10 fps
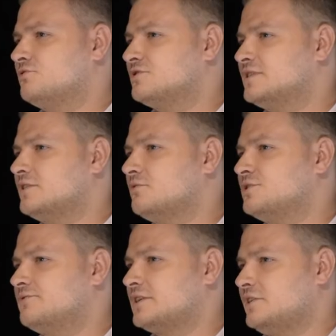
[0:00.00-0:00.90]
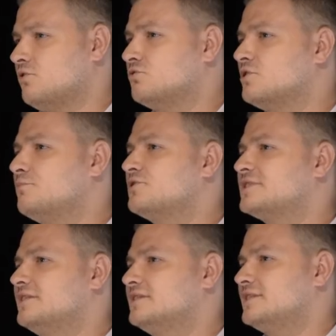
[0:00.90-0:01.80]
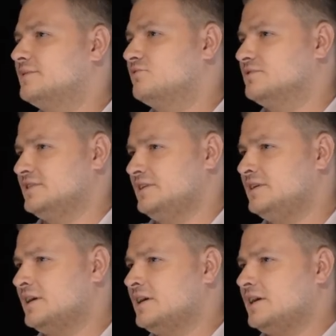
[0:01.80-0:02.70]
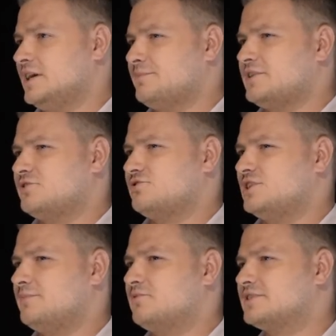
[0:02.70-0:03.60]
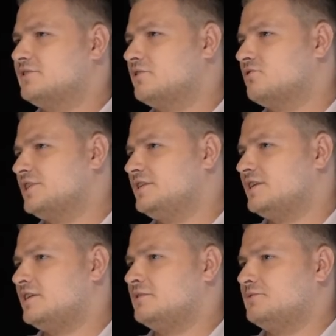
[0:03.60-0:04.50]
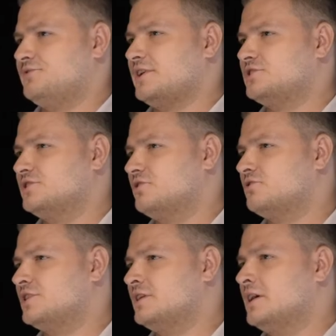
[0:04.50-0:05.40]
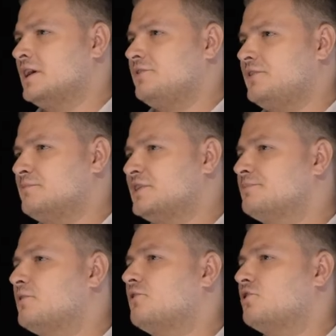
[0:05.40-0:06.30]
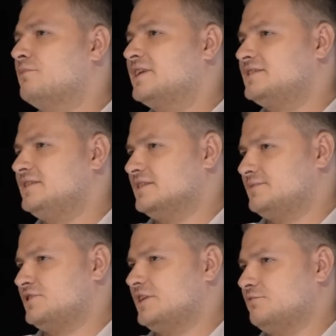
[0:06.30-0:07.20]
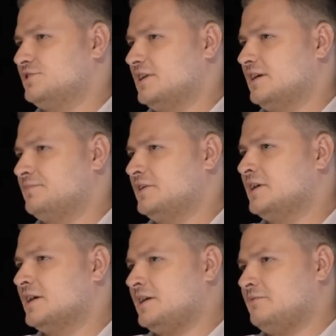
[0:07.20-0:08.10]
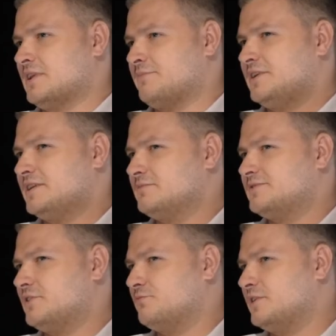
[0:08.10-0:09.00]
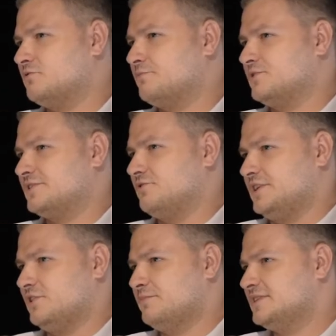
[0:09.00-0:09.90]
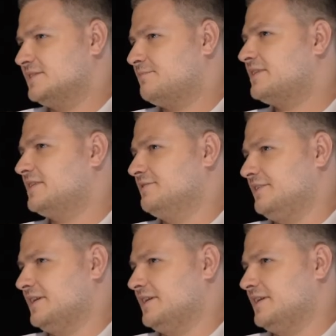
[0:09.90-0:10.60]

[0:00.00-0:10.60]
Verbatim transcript: już znajdą się w takiej ogólnopolskiej dystrybucji. I chyba też o sile polskiego kina świadczy to, że filmy typowo komercyjne sprzedają się lepiej. Dla mnie jednym z fenomenów polskiego kina obecnie jest Patryk Wega